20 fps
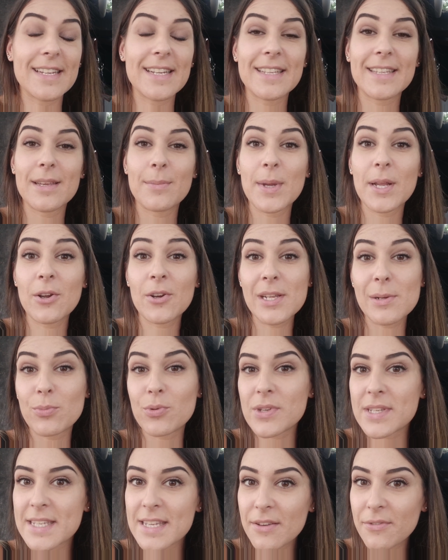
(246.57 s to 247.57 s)
les démêlants les
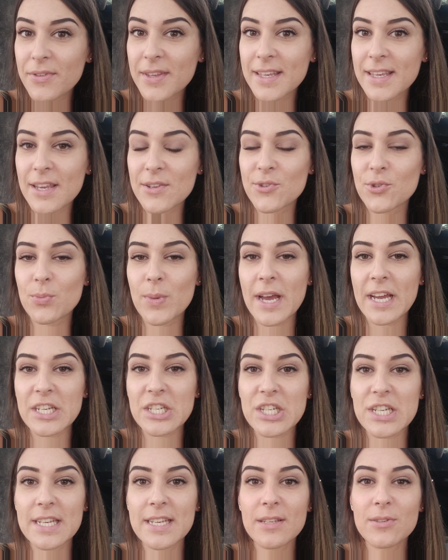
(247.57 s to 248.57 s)
plus efficaces du
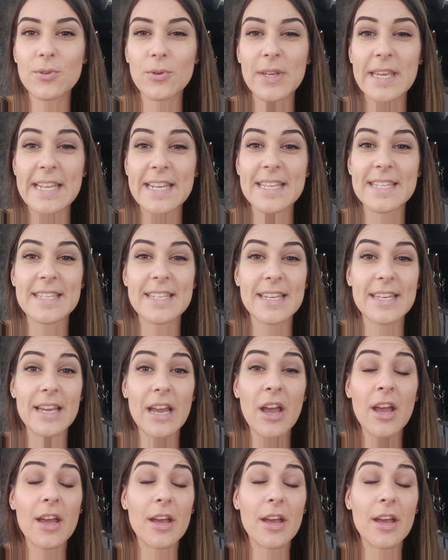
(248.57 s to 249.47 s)
marché, ceux qui laissaient,